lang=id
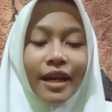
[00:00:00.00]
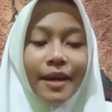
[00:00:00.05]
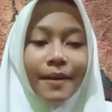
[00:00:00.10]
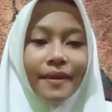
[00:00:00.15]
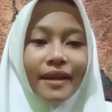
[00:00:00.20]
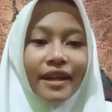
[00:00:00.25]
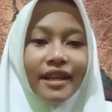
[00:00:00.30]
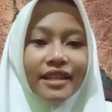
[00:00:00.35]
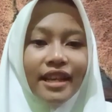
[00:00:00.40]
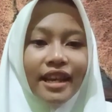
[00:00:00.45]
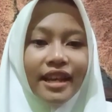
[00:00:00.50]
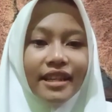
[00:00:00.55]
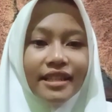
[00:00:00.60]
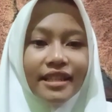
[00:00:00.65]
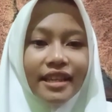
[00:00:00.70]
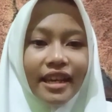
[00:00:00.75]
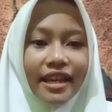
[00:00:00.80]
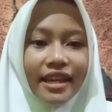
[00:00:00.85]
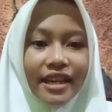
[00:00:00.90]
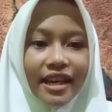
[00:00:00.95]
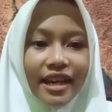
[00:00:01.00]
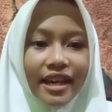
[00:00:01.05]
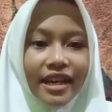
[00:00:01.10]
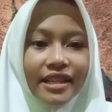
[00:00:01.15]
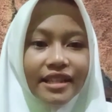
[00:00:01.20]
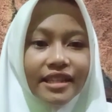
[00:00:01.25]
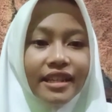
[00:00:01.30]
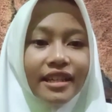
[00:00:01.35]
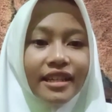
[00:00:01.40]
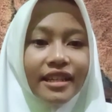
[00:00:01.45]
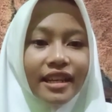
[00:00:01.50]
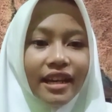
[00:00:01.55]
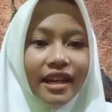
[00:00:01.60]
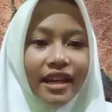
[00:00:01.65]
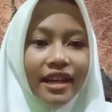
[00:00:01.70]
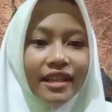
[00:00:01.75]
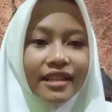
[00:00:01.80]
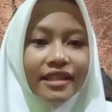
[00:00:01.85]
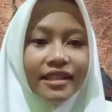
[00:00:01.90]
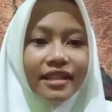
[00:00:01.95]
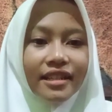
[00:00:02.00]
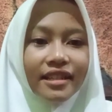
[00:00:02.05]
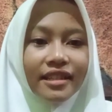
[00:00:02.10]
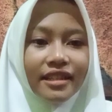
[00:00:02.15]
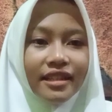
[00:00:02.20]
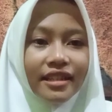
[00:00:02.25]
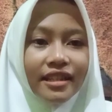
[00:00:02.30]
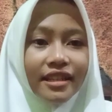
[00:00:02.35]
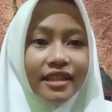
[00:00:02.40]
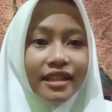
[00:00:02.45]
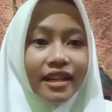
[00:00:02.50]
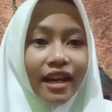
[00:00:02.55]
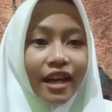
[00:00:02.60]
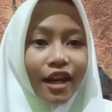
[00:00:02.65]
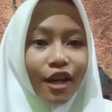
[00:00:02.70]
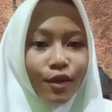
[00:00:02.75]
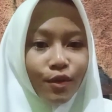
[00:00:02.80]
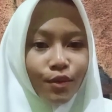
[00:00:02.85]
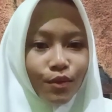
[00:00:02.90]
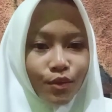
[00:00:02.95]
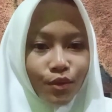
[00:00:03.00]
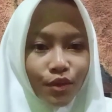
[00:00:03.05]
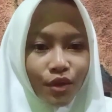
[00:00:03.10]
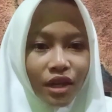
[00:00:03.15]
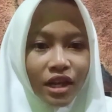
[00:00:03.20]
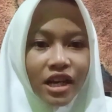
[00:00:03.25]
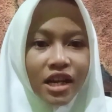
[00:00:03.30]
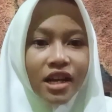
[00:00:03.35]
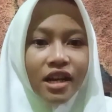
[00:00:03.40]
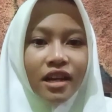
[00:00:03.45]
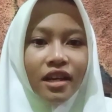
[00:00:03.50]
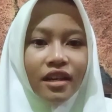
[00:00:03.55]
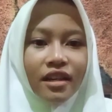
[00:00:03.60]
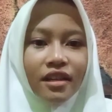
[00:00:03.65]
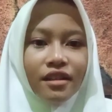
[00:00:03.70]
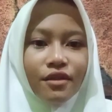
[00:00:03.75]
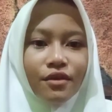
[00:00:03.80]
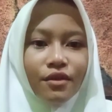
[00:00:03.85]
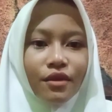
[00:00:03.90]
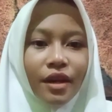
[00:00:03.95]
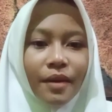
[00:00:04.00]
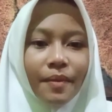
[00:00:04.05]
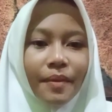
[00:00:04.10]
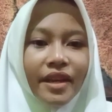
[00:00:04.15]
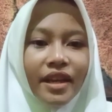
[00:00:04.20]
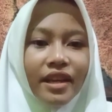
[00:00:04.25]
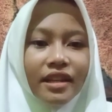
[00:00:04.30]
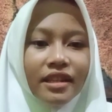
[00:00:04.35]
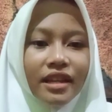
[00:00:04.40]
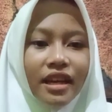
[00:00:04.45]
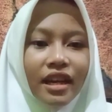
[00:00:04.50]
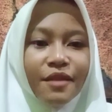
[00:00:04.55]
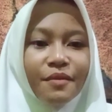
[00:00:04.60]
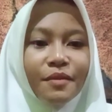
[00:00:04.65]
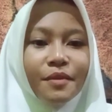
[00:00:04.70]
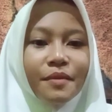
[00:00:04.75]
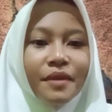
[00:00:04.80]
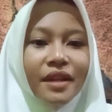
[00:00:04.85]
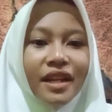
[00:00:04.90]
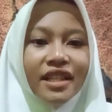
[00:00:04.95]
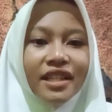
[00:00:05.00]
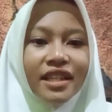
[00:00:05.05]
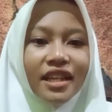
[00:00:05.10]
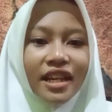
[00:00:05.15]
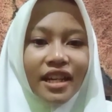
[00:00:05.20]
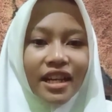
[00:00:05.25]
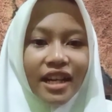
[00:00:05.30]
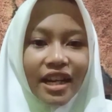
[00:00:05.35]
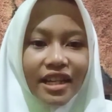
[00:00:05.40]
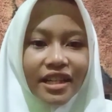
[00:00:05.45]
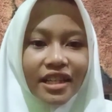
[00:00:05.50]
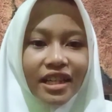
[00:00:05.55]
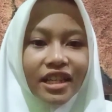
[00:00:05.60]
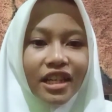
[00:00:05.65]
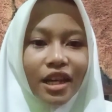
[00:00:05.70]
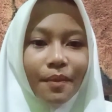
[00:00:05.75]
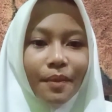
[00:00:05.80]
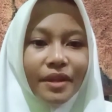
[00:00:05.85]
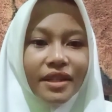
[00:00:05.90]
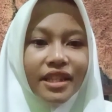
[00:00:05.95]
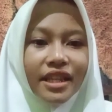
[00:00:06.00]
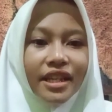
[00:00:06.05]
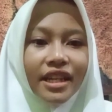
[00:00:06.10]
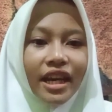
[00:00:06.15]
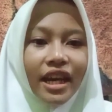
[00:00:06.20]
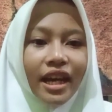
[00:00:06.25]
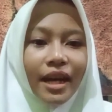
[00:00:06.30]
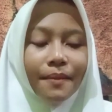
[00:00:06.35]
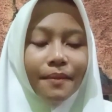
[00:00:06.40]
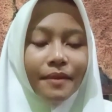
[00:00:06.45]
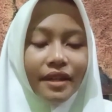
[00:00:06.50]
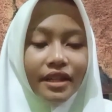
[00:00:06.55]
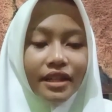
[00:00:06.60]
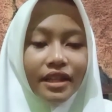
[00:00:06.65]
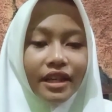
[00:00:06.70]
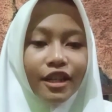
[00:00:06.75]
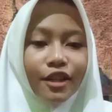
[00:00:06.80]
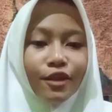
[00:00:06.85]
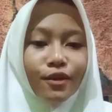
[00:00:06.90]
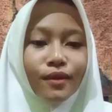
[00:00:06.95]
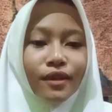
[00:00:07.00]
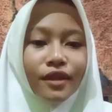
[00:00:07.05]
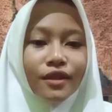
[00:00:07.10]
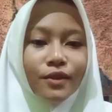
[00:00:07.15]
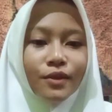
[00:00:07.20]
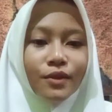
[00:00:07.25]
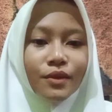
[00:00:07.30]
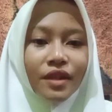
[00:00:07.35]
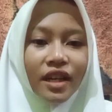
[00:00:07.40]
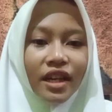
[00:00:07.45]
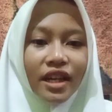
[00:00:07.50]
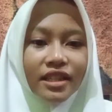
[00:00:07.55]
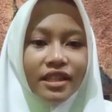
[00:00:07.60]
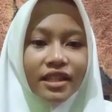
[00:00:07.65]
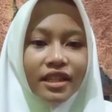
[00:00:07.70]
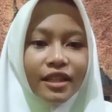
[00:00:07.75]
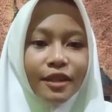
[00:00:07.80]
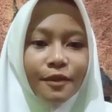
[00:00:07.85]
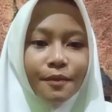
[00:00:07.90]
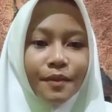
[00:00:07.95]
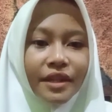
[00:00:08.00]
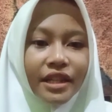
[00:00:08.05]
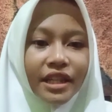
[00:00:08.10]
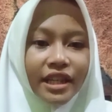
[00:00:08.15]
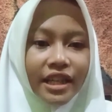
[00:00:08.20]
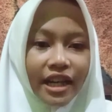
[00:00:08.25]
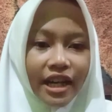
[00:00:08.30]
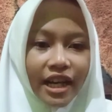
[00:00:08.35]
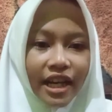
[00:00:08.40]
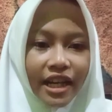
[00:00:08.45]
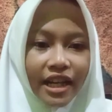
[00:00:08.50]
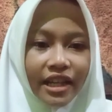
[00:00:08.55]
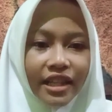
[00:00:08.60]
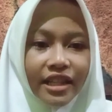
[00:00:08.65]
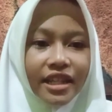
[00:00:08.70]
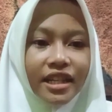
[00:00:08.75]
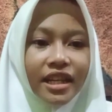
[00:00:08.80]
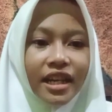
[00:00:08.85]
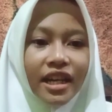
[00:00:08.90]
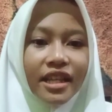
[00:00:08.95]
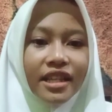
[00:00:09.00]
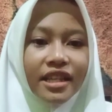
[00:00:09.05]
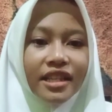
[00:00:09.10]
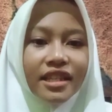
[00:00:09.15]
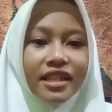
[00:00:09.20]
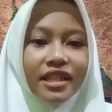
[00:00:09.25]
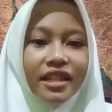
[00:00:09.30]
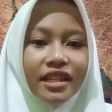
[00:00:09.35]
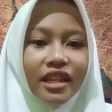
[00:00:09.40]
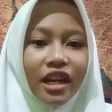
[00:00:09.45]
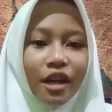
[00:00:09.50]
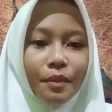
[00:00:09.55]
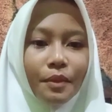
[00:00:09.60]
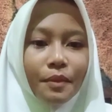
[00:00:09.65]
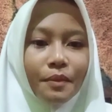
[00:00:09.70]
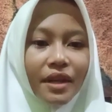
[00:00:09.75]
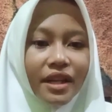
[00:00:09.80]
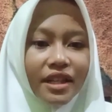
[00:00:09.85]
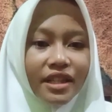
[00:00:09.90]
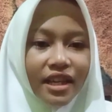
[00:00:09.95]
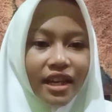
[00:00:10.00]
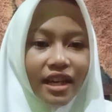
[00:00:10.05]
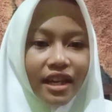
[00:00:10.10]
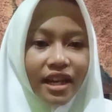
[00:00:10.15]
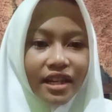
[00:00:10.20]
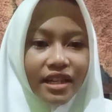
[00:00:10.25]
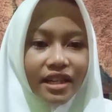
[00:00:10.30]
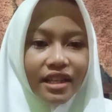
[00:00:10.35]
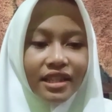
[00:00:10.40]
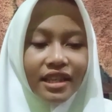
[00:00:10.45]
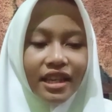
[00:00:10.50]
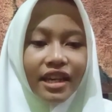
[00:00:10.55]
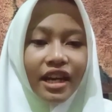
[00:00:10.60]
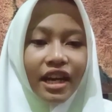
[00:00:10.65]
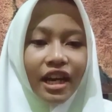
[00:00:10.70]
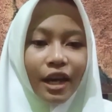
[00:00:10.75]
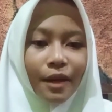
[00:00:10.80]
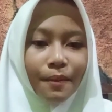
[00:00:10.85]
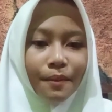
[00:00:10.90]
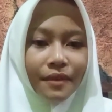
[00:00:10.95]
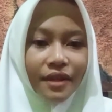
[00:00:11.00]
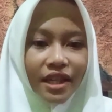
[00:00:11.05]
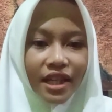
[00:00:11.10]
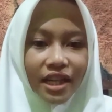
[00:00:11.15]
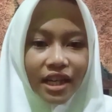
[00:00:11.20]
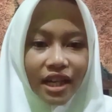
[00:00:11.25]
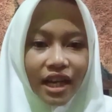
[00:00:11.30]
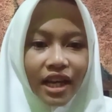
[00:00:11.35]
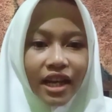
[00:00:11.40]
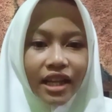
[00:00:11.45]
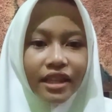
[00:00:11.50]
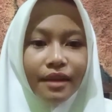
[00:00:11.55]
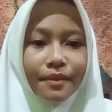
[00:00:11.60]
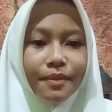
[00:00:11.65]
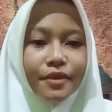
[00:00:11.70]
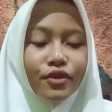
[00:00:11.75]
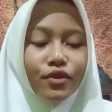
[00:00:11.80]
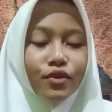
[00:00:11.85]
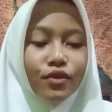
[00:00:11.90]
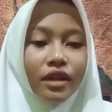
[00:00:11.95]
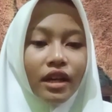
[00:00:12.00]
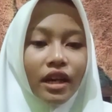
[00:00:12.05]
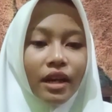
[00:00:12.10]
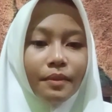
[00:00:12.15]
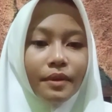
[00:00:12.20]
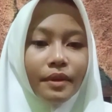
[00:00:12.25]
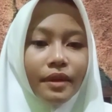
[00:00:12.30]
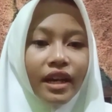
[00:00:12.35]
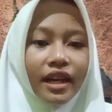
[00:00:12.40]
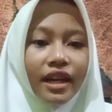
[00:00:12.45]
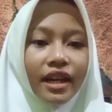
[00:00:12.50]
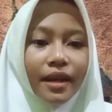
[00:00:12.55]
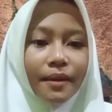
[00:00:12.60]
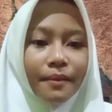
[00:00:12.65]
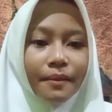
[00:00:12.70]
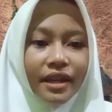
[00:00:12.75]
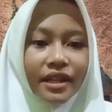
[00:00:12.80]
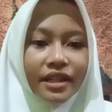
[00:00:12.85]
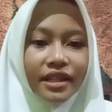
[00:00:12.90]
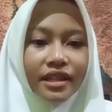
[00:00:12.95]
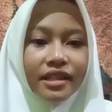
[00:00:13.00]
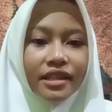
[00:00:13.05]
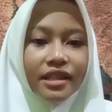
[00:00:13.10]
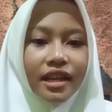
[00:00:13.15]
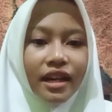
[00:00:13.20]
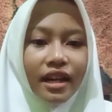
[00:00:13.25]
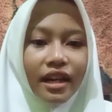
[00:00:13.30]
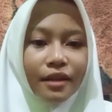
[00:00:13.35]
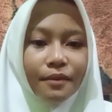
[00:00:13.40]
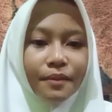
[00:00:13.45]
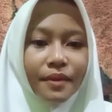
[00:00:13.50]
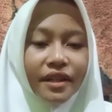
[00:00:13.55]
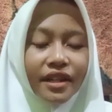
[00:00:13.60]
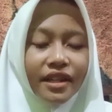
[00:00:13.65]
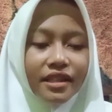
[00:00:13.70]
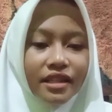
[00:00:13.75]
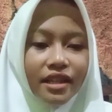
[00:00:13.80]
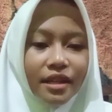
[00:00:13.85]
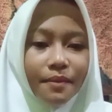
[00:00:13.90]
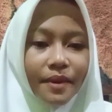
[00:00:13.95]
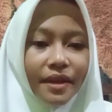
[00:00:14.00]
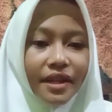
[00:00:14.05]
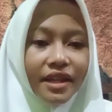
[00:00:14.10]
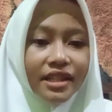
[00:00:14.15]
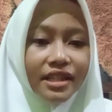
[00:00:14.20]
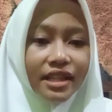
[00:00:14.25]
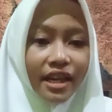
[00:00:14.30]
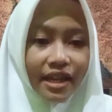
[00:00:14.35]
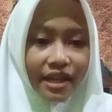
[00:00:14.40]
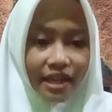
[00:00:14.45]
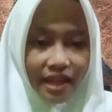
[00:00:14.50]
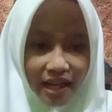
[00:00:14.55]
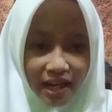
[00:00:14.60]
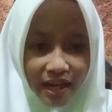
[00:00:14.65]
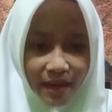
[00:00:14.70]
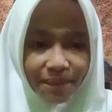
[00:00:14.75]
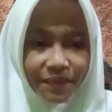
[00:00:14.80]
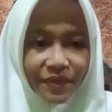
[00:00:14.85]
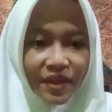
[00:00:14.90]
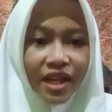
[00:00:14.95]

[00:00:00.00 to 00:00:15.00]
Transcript: Perasaan saya senang, sedih, terharu, juga banyak sekali pembelajaran yang dapat saya ambil dari tugas-tugas yang diberikan. Tidak hanya sekedar pembelajaran yang saya ambil, tapi juga pengalaman yang sangat berkesan bagi saya